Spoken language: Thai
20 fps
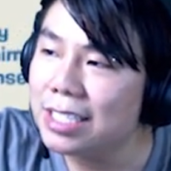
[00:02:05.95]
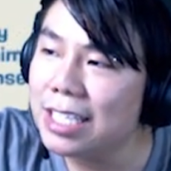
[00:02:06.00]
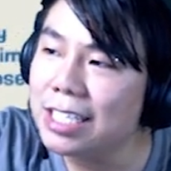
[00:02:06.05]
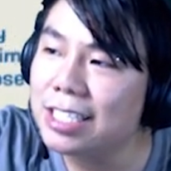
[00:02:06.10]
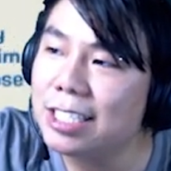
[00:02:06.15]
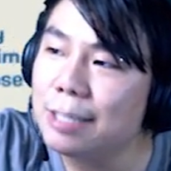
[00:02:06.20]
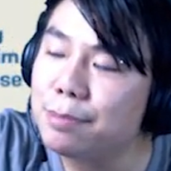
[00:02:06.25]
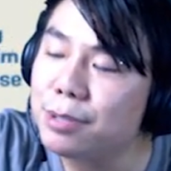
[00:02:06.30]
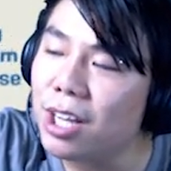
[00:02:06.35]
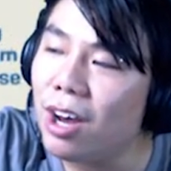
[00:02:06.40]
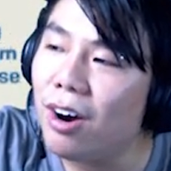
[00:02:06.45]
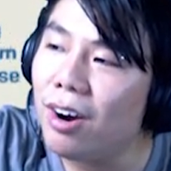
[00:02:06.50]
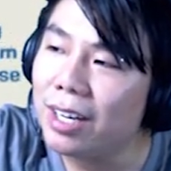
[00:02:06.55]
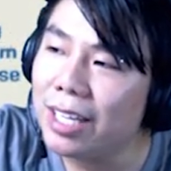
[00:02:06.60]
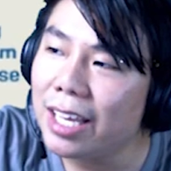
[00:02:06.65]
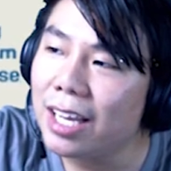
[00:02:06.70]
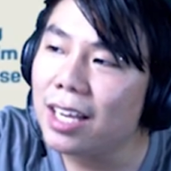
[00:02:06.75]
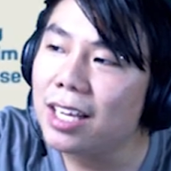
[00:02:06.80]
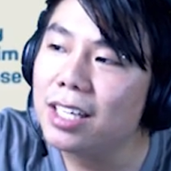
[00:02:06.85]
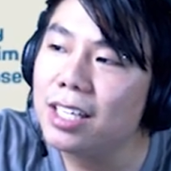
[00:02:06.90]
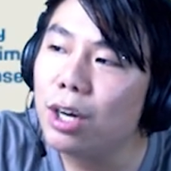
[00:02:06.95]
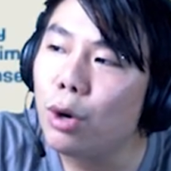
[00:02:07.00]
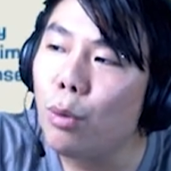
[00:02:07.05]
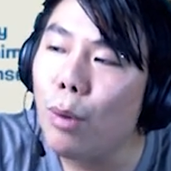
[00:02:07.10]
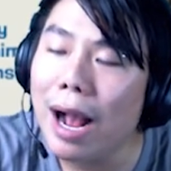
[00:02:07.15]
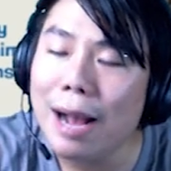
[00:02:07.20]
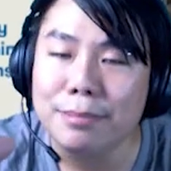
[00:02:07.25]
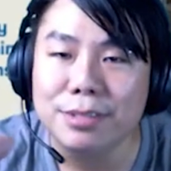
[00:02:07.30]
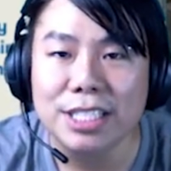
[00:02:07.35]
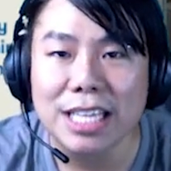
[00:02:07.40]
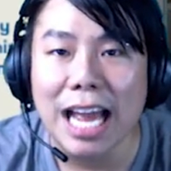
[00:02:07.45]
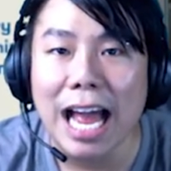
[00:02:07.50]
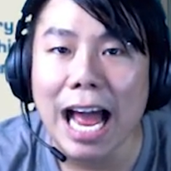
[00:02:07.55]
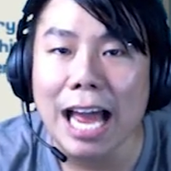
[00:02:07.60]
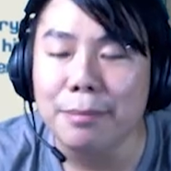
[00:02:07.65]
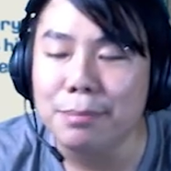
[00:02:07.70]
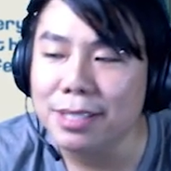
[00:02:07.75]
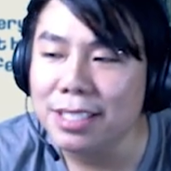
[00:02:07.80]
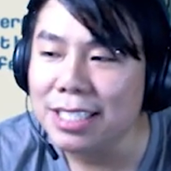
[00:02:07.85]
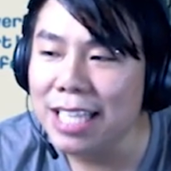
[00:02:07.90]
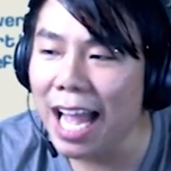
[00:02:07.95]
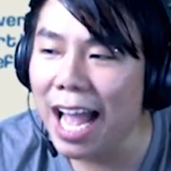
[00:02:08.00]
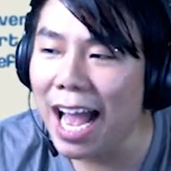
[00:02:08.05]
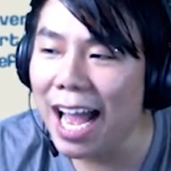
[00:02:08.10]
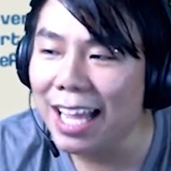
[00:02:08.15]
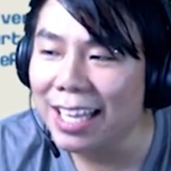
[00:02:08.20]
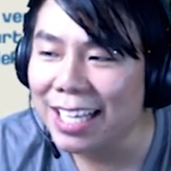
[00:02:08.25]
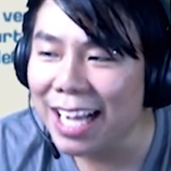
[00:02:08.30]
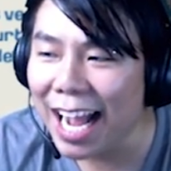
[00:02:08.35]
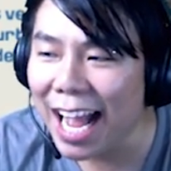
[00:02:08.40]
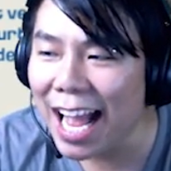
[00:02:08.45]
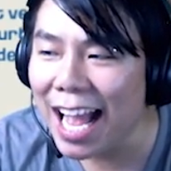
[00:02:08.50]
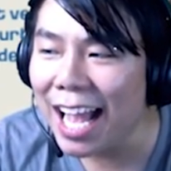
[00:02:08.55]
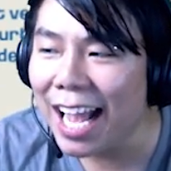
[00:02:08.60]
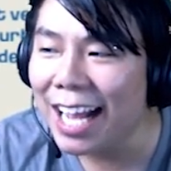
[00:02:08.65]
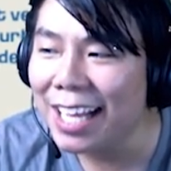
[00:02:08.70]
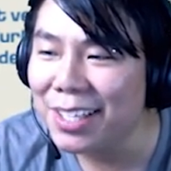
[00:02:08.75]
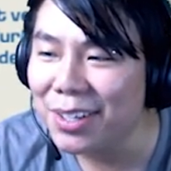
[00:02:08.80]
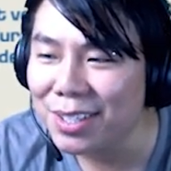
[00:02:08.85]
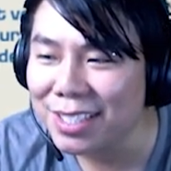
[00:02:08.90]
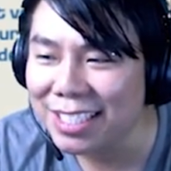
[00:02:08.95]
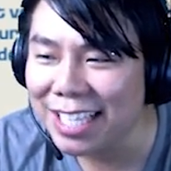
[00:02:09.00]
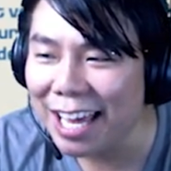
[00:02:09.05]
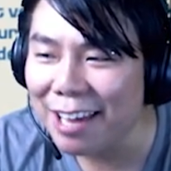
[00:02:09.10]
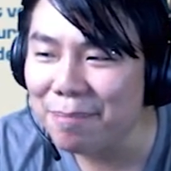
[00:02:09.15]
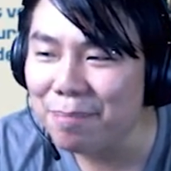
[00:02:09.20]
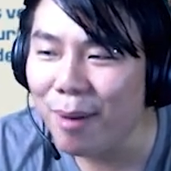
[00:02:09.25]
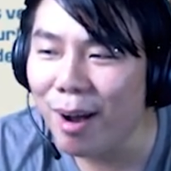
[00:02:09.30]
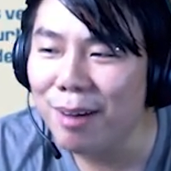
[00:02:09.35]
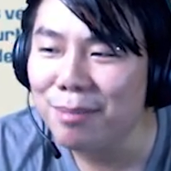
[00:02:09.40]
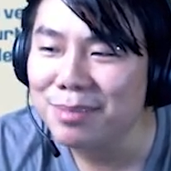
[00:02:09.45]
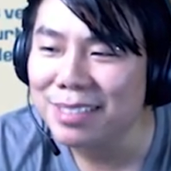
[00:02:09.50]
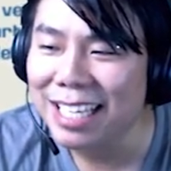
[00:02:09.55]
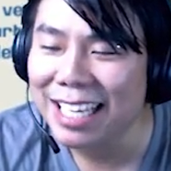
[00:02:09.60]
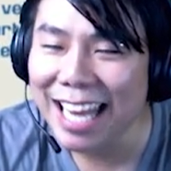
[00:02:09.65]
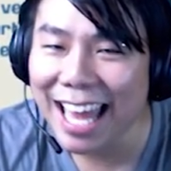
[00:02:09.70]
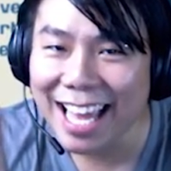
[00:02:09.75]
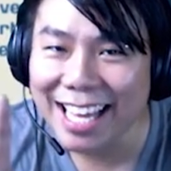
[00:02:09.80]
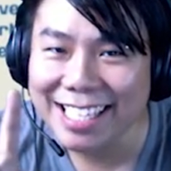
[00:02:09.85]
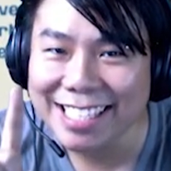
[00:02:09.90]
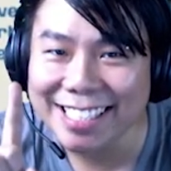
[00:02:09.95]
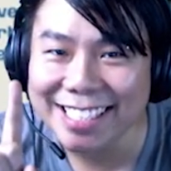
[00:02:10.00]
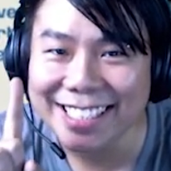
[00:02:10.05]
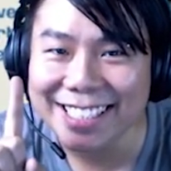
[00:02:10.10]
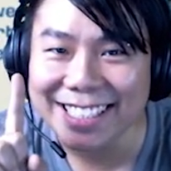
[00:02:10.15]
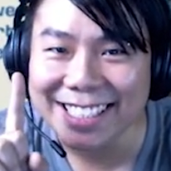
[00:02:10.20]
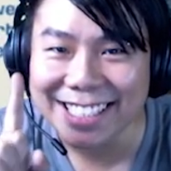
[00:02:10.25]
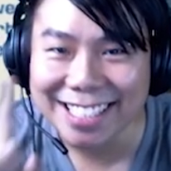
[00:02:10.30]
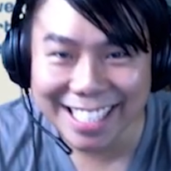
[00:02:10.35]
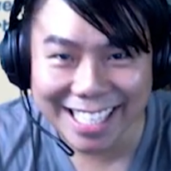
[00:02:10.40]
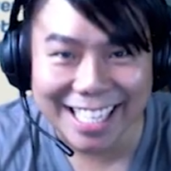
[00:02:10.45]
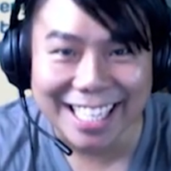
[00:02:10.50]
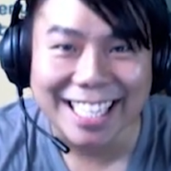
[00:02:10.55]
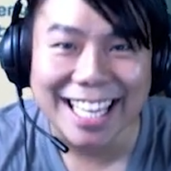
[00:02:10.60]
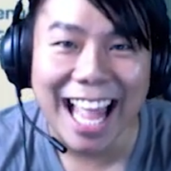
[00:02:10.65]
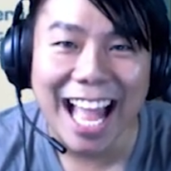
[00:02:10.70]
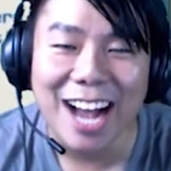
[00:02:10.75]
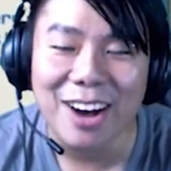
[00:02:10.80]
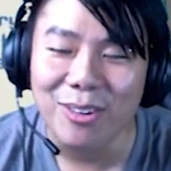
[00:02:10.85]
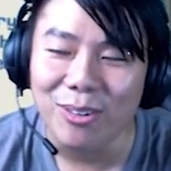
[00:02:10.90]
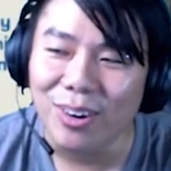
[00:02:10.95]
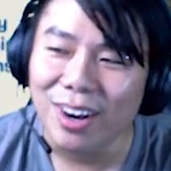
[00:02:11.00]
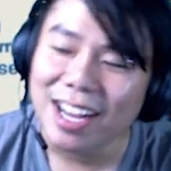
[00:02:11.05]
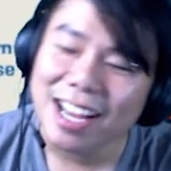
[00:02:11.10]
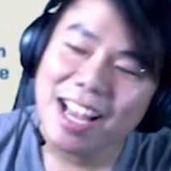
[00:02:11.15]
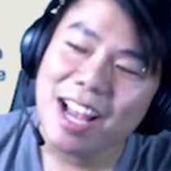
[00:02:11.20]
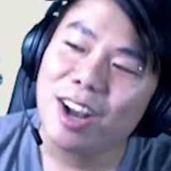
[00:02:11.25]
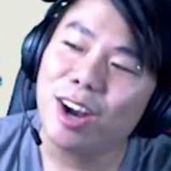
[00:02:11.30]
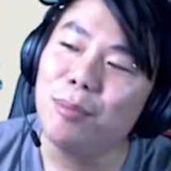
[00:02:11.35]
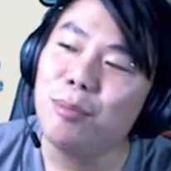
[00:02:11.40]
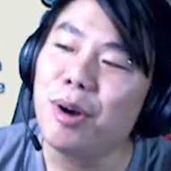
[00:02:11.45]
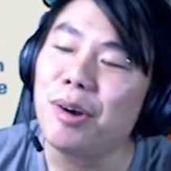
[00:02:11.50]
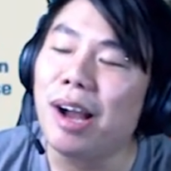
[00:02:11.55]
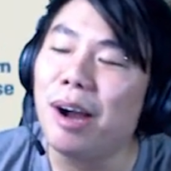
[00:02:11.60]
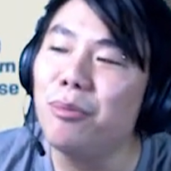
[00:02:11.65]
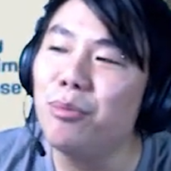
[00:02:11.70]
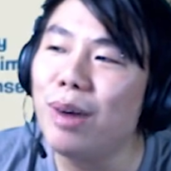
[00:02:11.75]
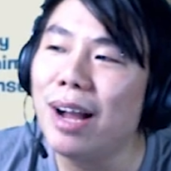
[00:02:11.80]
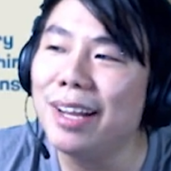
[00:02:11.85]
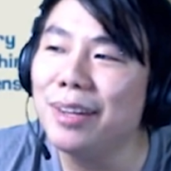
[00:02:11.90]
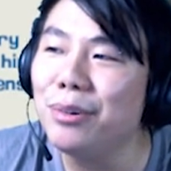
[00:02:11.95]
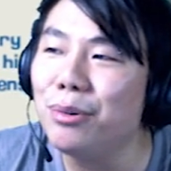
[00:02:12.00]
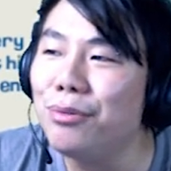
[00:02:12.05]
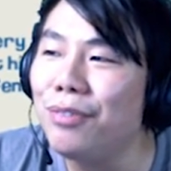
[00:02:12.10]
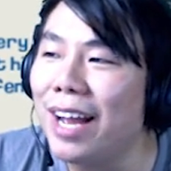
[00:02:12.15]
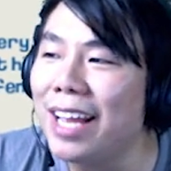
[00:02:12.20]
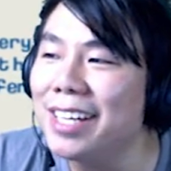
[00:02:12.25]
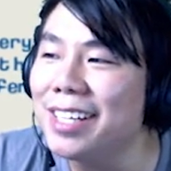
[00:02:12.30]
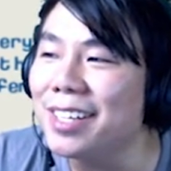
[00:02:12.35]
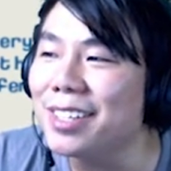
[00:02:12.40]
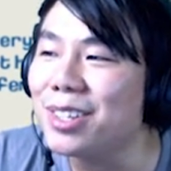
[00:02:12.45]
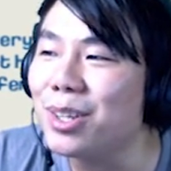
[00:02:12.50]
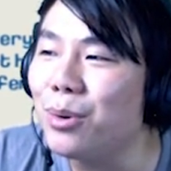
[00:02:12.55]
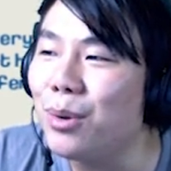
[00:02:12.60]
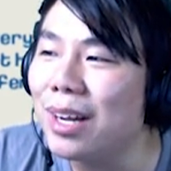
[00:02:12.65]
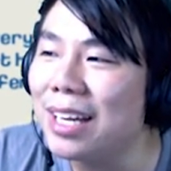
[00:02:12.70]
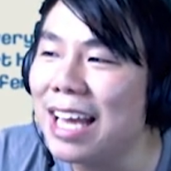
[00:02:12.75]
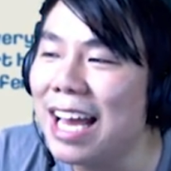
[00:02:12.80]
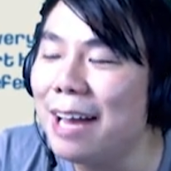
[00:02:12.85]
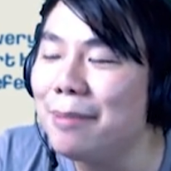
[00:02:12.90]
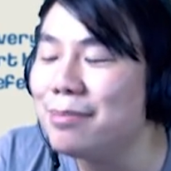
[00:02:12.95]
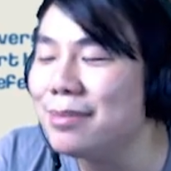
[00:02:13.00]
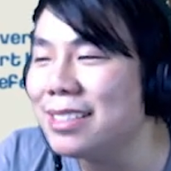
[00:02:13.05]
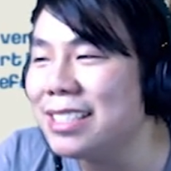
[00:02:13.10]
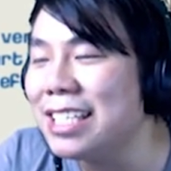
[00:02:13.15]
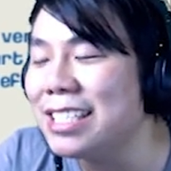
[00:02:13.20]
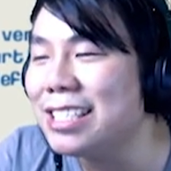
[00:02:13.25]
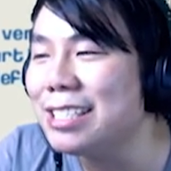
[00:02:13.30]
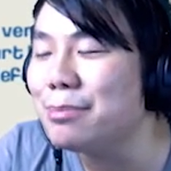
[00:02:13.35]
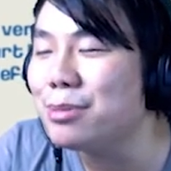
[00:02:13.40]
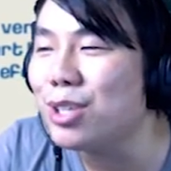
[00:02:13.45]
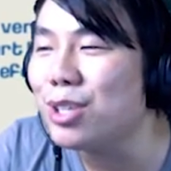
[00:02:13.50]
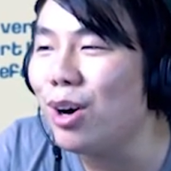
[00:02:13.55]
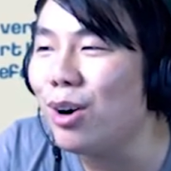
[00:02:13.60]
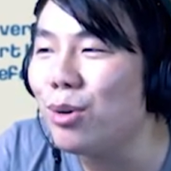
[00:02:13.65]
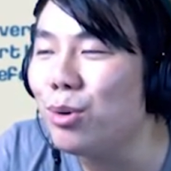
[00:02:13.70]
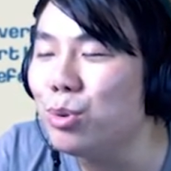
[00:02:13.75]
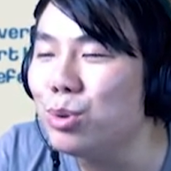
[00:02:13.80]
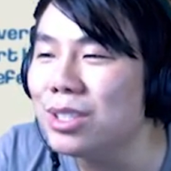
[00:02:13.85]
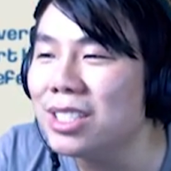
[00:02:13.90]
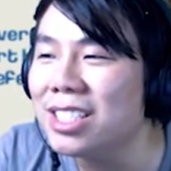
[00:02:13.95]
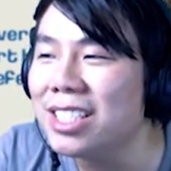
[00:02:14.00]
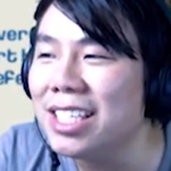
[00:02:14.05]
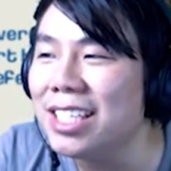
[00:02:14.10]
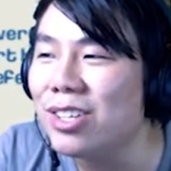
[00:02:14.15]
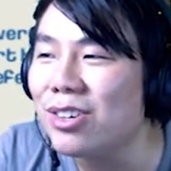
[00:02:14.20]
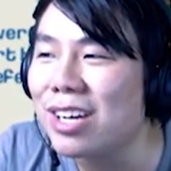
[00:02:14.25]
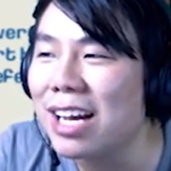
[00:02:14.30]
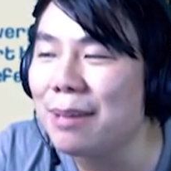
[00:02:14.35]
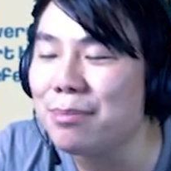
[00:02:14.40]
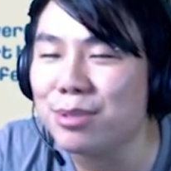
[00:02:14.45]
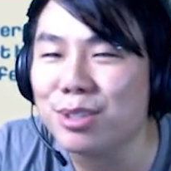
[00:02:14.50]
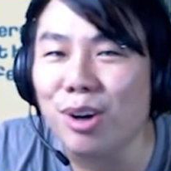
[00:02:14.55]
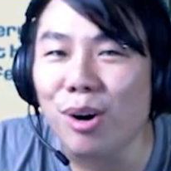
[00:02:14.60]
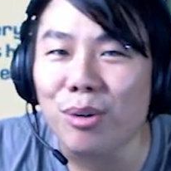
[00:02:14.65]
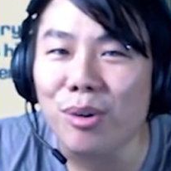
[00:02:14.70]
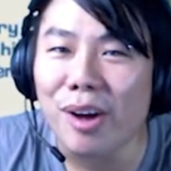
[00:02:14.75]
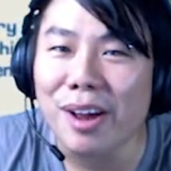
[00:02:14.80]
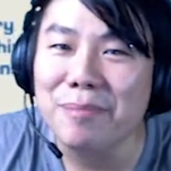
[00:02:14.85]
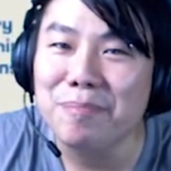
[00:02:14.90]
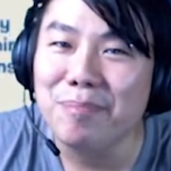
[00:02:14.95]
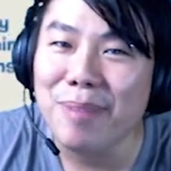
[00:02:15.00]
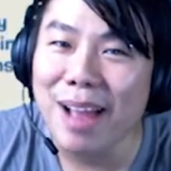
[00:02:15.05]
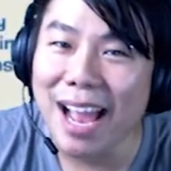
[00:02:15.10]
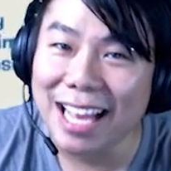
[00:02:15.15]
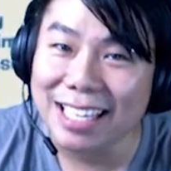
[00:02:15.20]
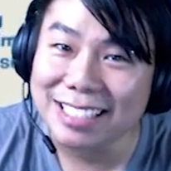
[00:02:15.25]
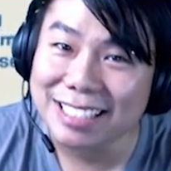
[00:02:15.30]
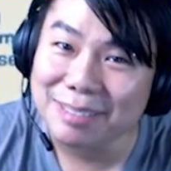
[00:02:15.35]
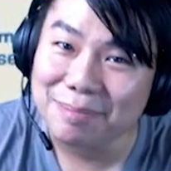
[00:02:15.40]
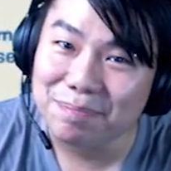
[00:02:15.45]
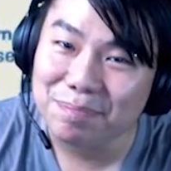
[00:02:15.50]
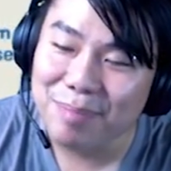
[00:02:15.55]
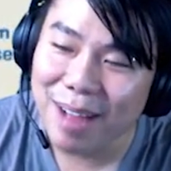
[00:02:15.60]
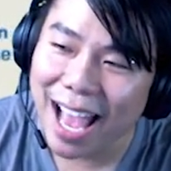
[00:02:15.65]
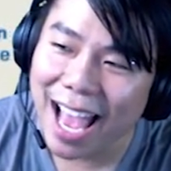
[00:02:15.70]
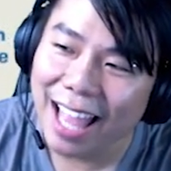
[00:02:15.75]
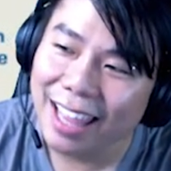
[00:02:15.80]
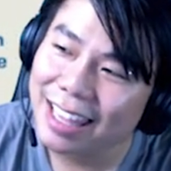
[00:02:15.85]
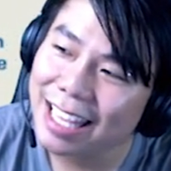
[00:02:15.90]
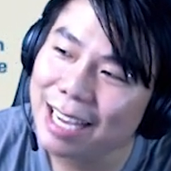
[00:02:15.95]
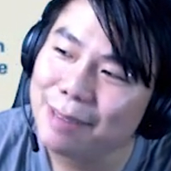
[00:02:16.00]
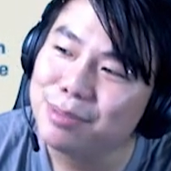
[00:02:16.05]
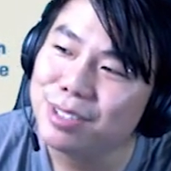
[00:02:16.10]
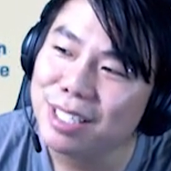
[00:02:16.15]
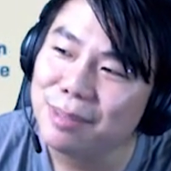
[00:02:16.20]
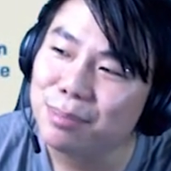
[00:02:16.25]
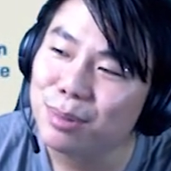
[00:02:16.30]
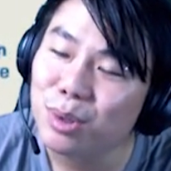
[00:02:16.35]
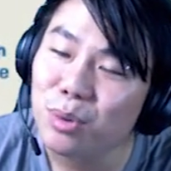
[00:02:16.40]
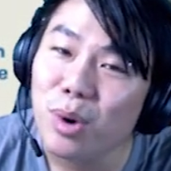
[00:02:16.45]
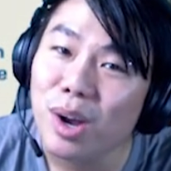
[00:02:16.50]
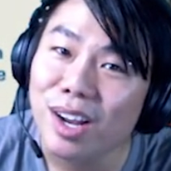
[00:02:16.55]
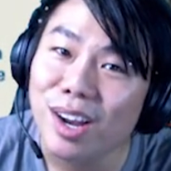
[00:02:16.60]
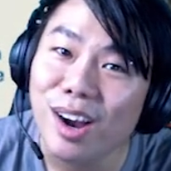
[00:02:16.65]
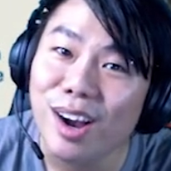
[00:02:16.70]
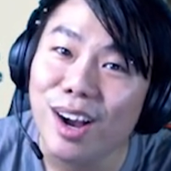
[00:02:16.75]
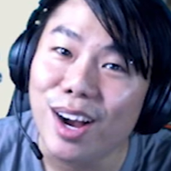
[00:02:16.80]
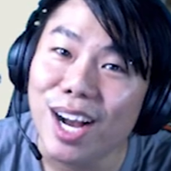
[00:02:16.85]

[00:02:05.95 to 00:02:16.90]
72 นี่ก็คือความเสียหายพื้นฐาน ค่ากระโดดใส่ป้อม จะแรงขึ้น 4 เท่า ก็หมายความว่าลูกไฟ 1 ตัวนะครับ72คูณ4เท่ากับ 288นะครับ10 ตัวก็